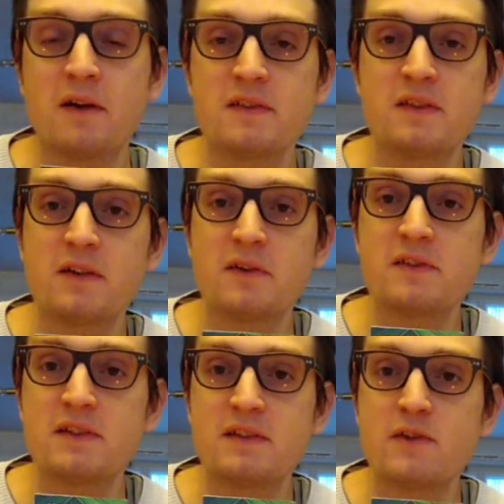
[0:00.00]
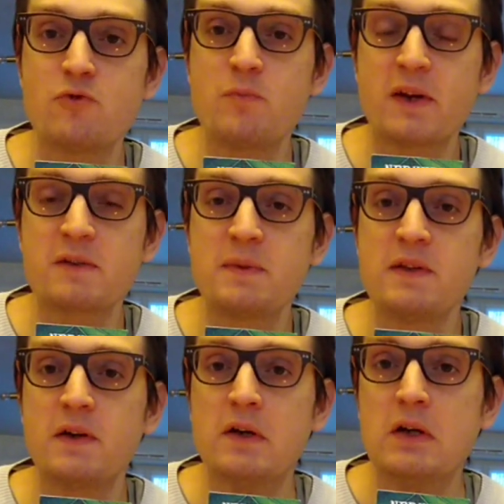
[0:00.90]
Hein. C'est super
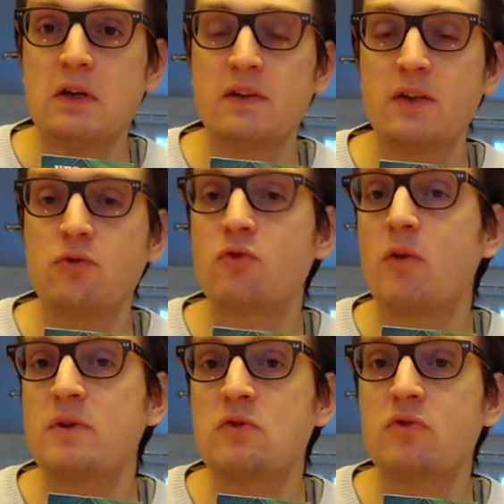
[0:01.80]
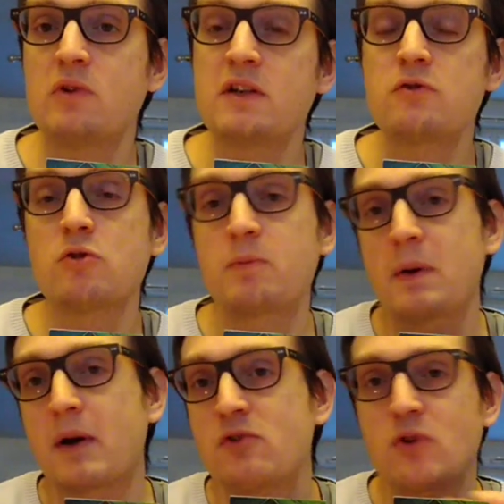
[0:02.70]
speed tu as 2-3 minutes de lecture,
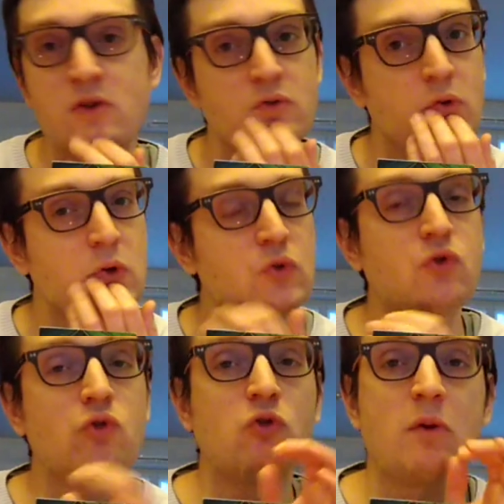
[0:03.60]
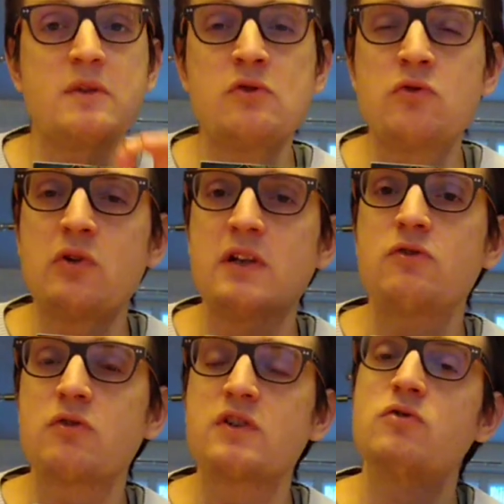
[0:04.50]
puis après tu rajoutes encore 2-3 minutes de
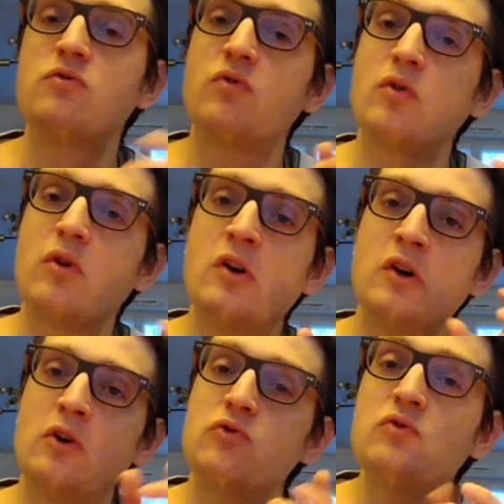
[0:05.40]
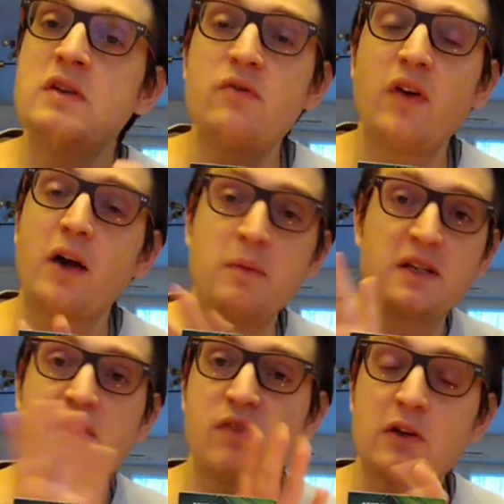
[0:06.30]
lecture si tu veux d'univers, mais
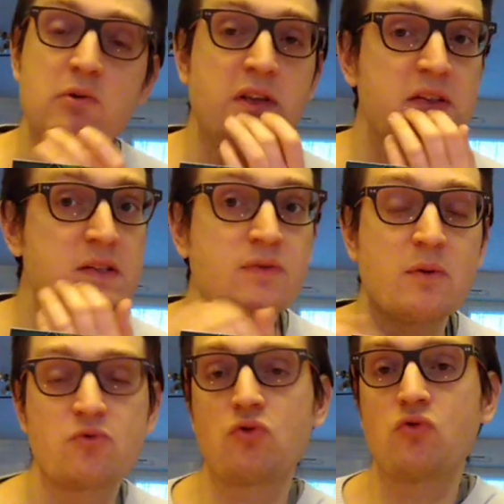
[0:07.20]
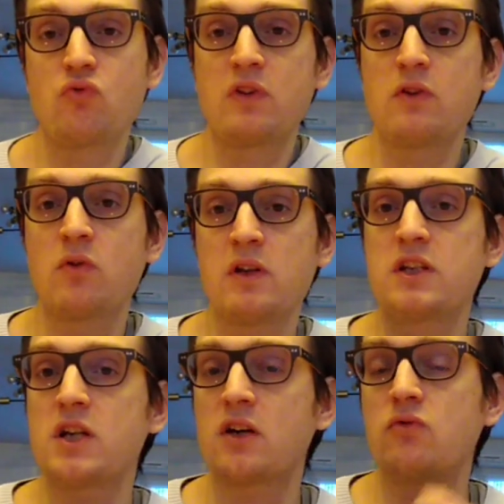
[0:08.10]
qui est facultatif, hein, puisque tout est dans les
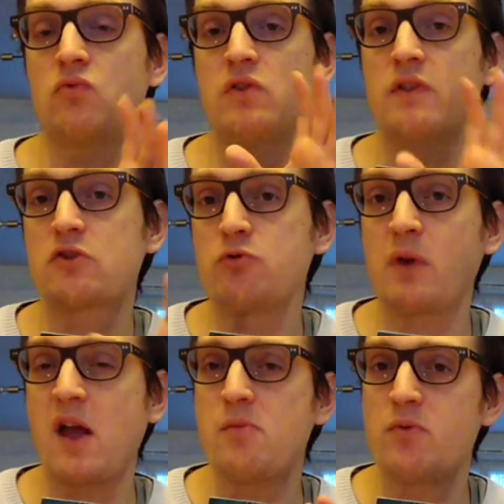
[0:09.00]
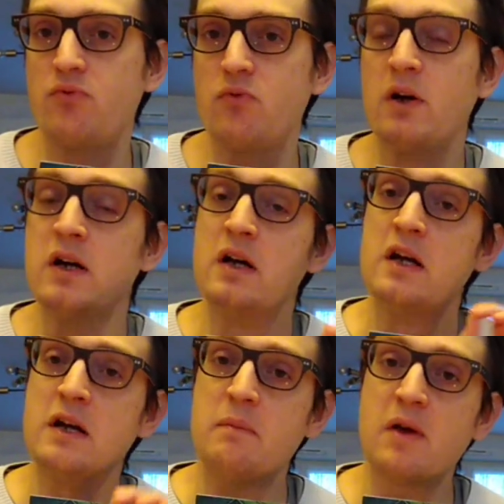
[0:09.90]
cartes, donc l'univers, tu aller un peu plus loin.
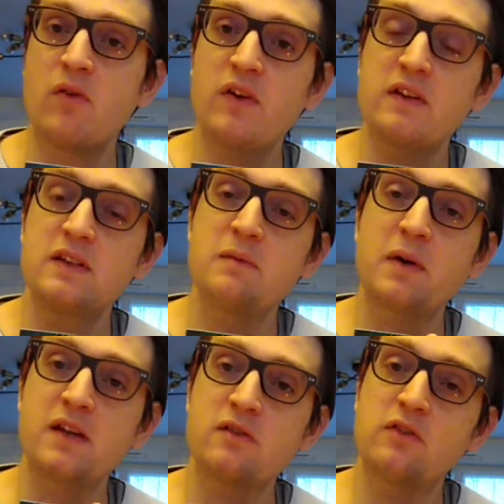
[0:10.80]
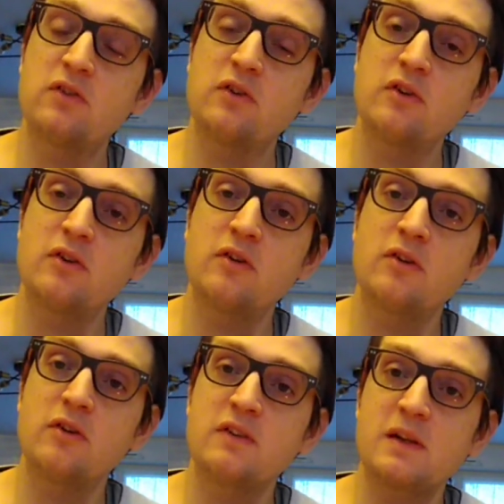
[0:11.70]
Mais en fait, il présente,
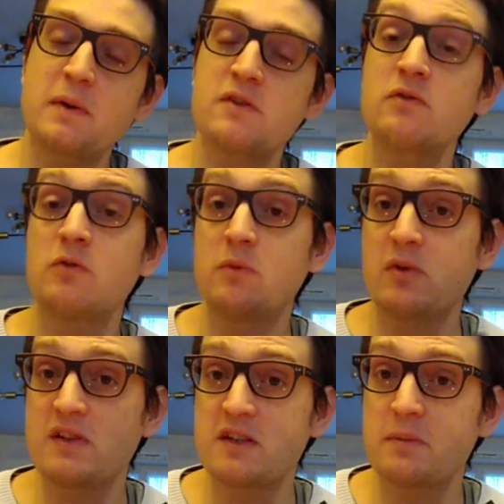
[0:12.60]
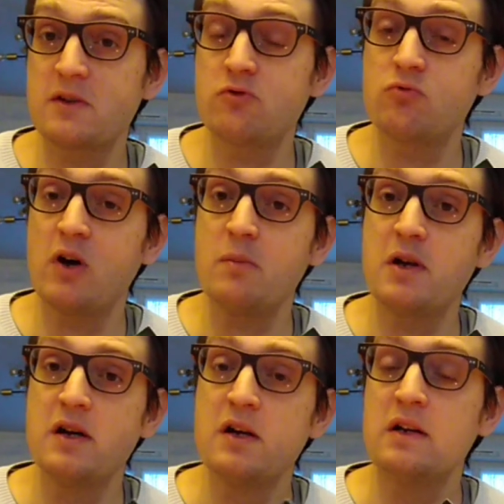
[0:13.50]
euh, ça présente notamment les espèces
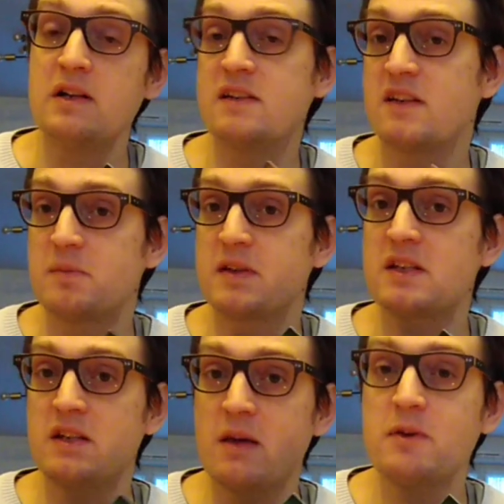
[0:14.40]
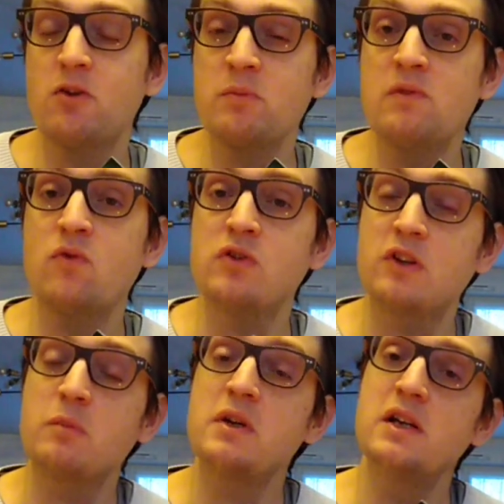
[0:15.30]
jouables, les espèces qui habitent dans Milvaux. Et
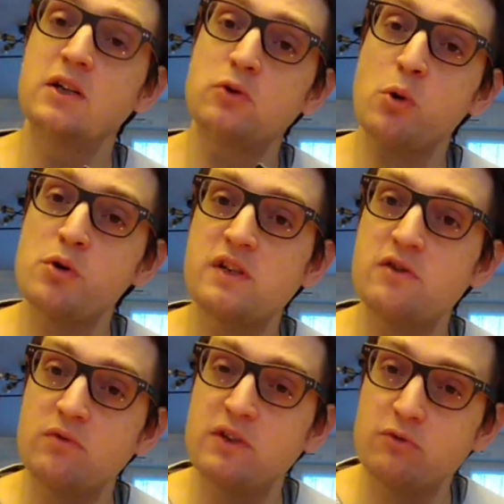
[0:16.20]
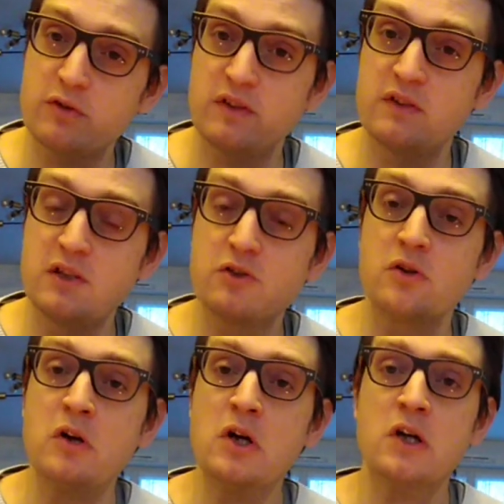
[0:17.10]
notamment, il y a les grours qui sont des ours
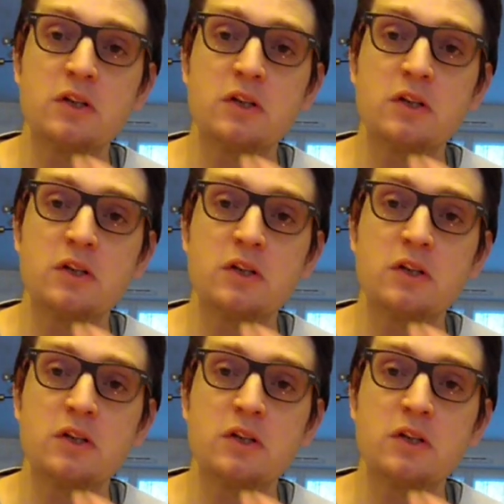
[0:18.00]
intelligents.